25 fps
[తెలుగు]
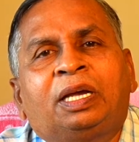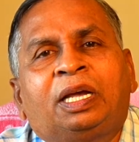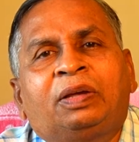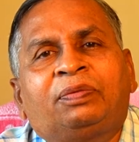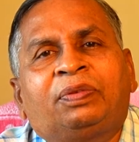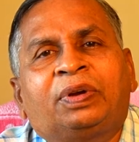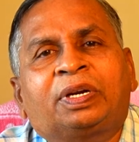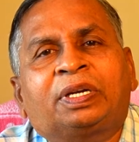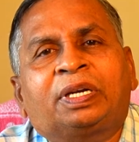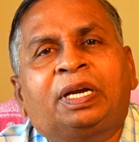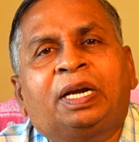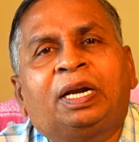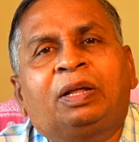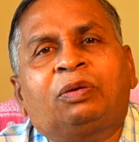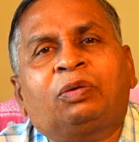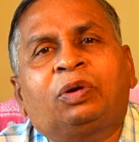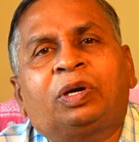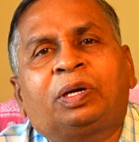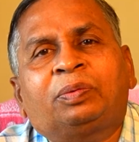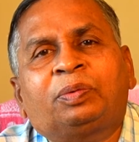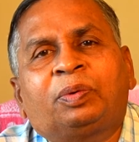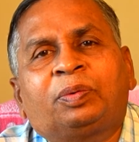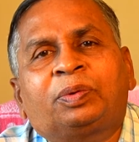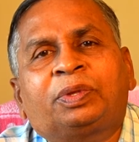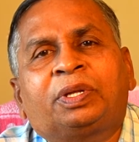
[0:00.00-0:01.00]
ఎఫెక్ట్ అయిన
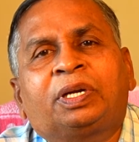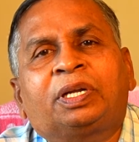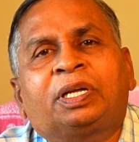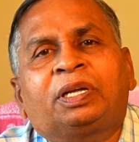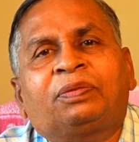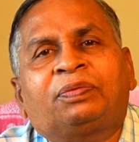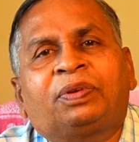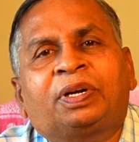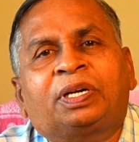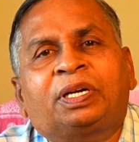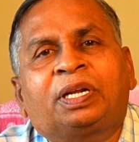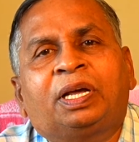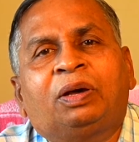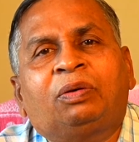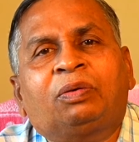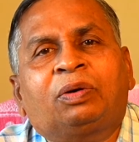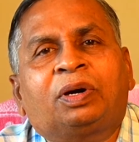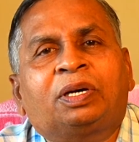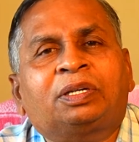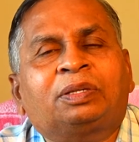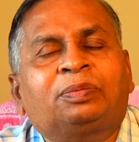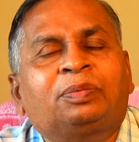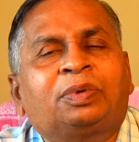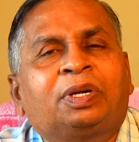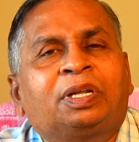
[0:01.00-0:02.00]
కుటుంబం మొత్తానికి ఎఫెక్ట్ అయ్యే
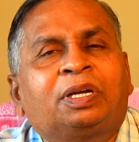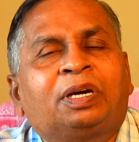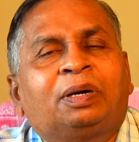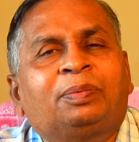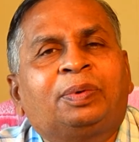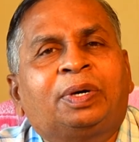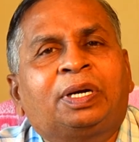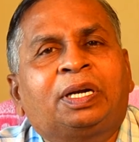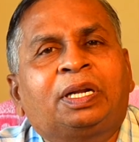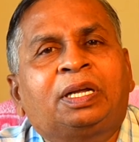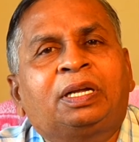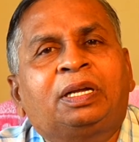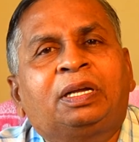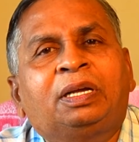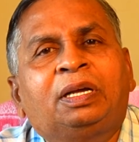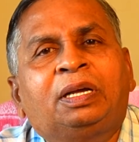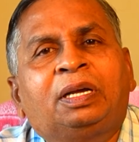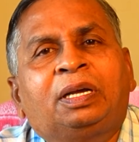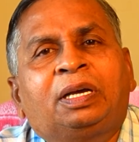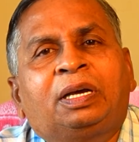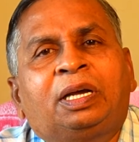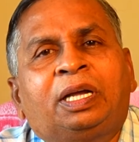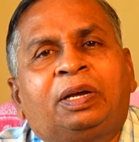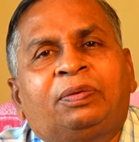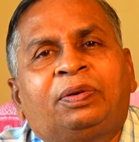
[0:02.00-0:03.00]
అవకాశం ఉంటుంది కాబట్టి
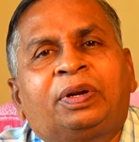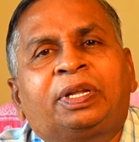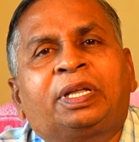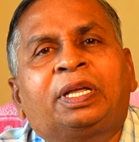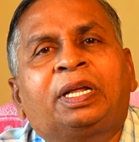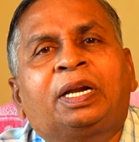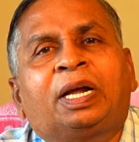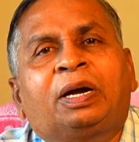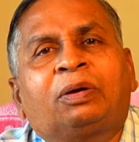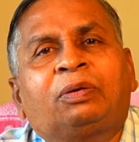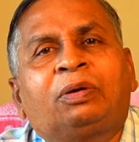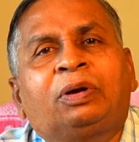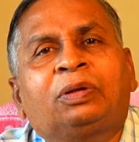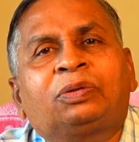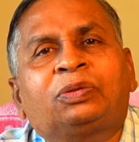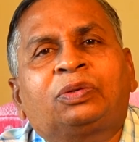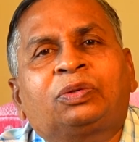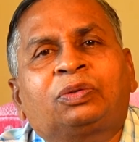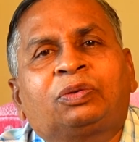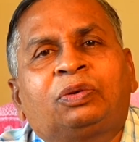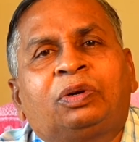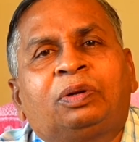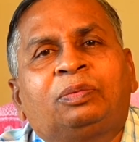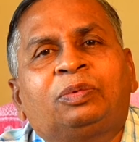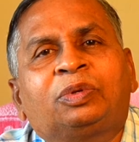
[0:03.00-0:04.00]
ఎవరికి రాకుండా
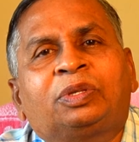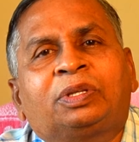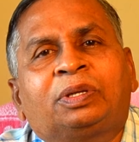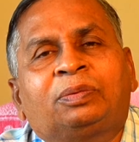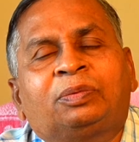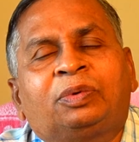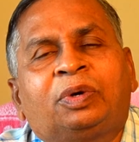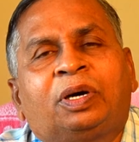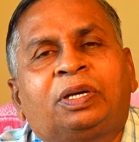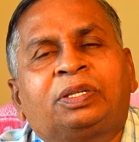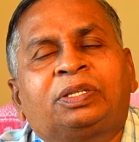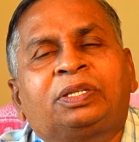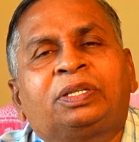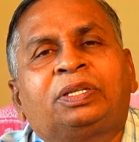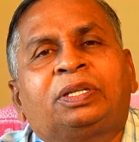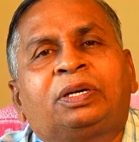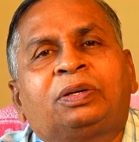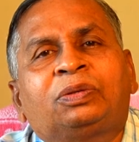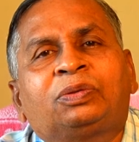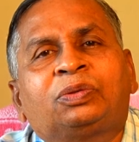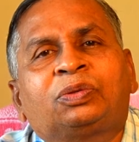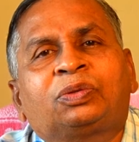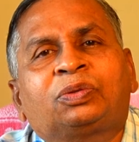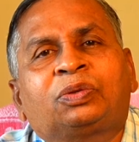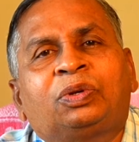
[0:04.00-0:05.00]
చూసుకోవడం ఉత్తమం
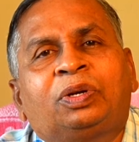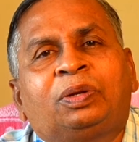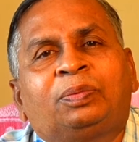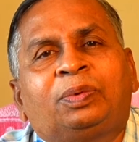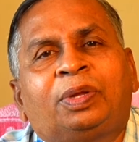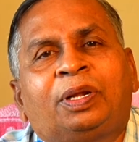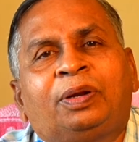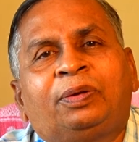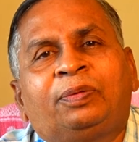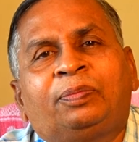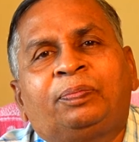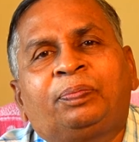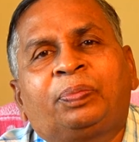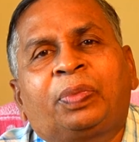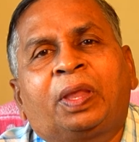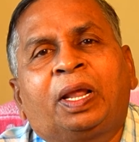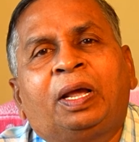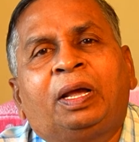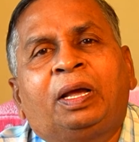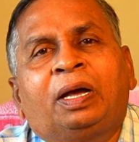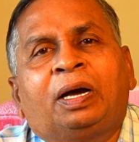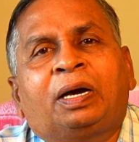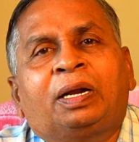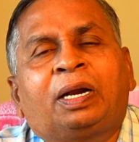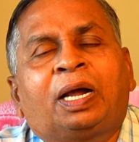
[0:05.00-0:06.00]
అత్యంతగా చూసుకునే వాళ్ళు
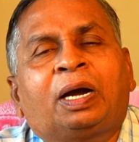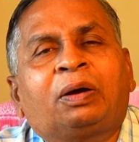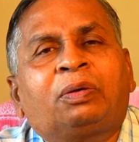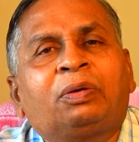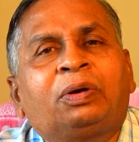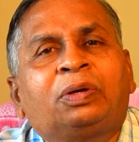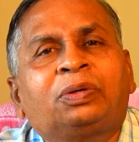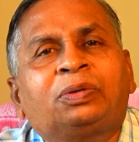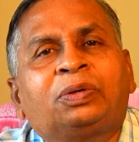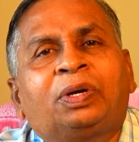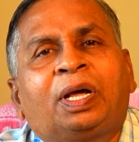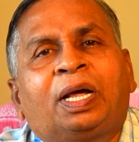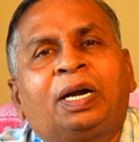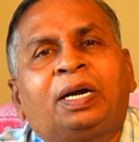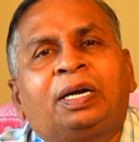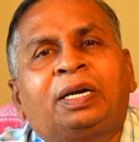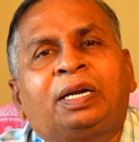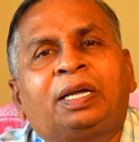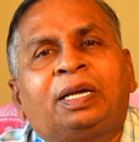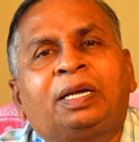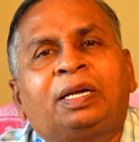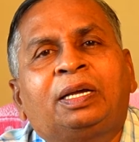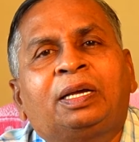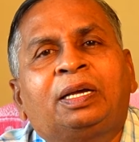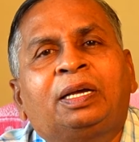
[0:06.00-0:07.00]
రాకుండా
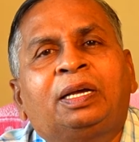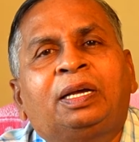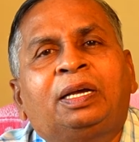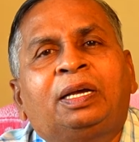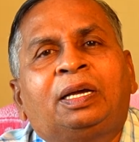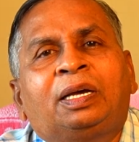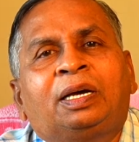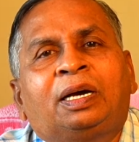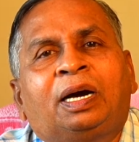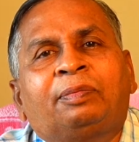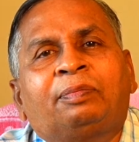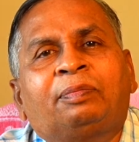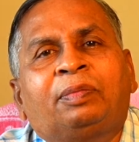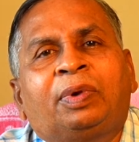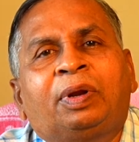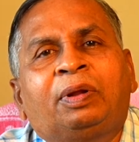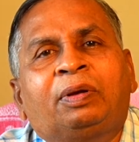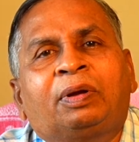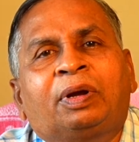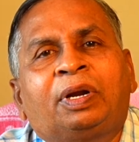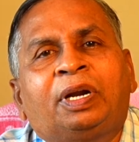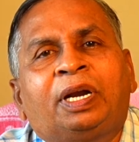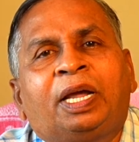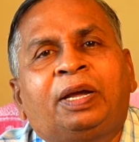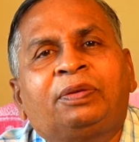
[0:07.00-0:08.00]
చూడాలంటే మన
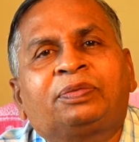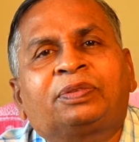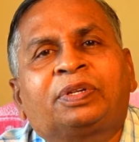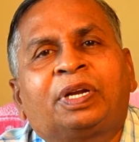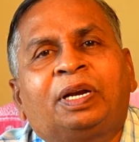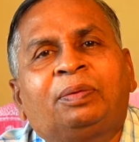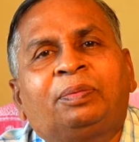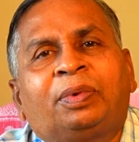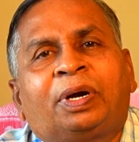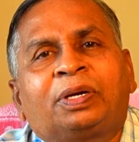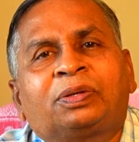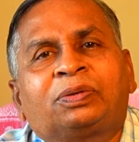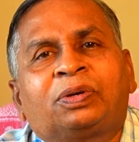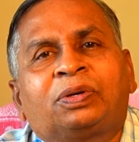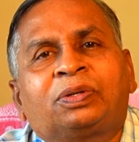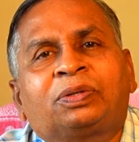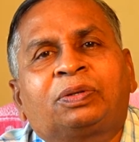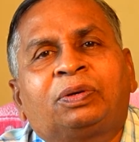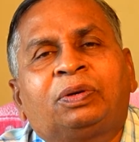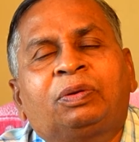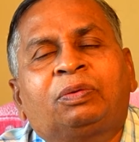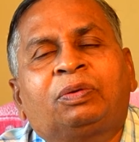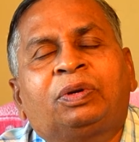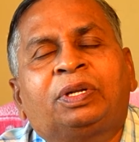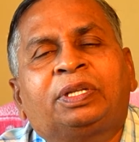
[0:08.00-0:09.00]
యొక్క లైఫ్ స్టైల్
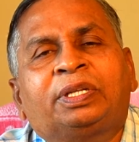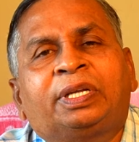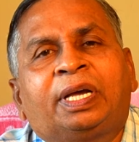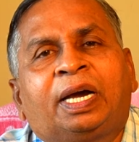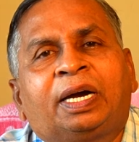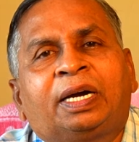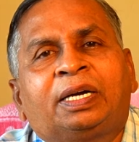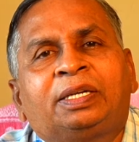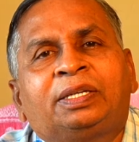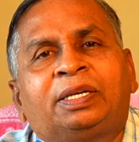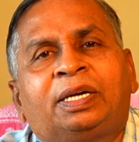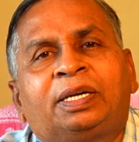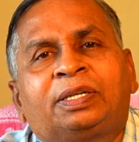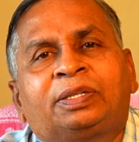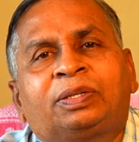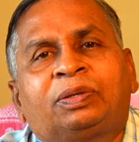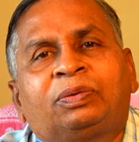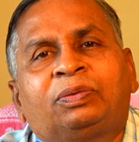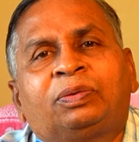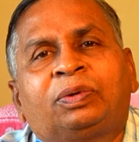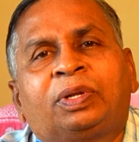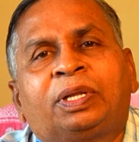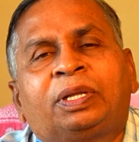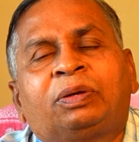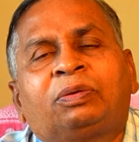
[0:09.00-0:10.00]
మార్చుకోవాల్సి కొన్ని త్యాగం చేయాల్సి
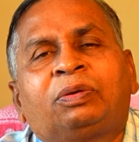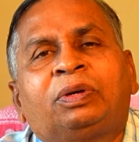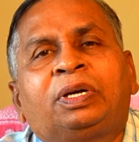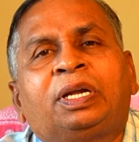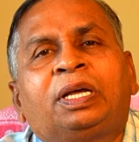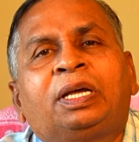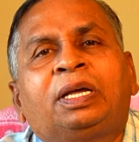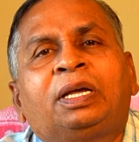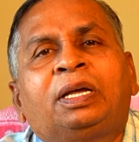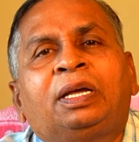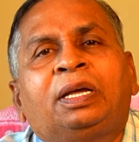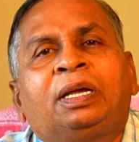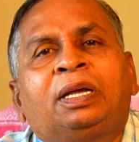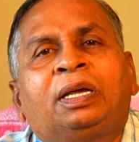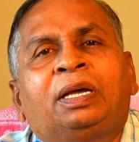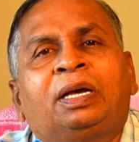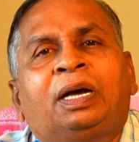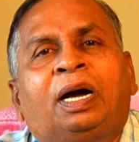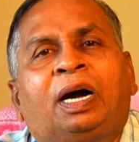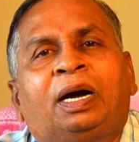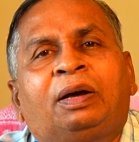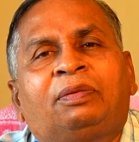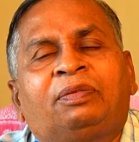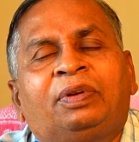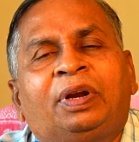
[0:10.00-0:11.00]
ఉంటుంది కొన్ని
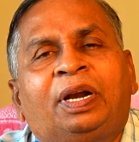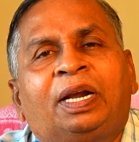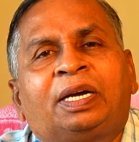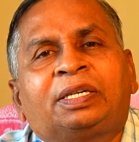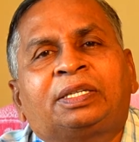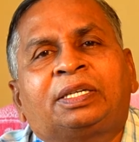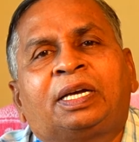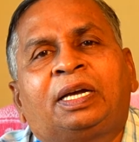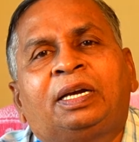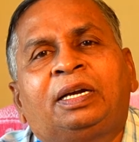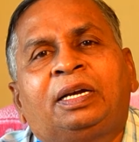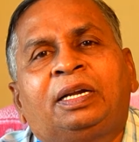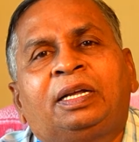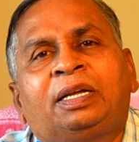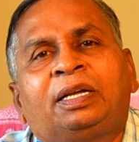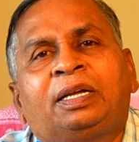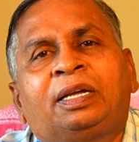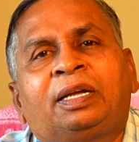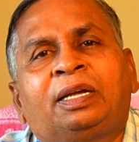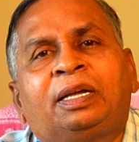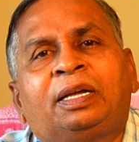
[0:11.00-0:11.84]
ఆ విలాసాలని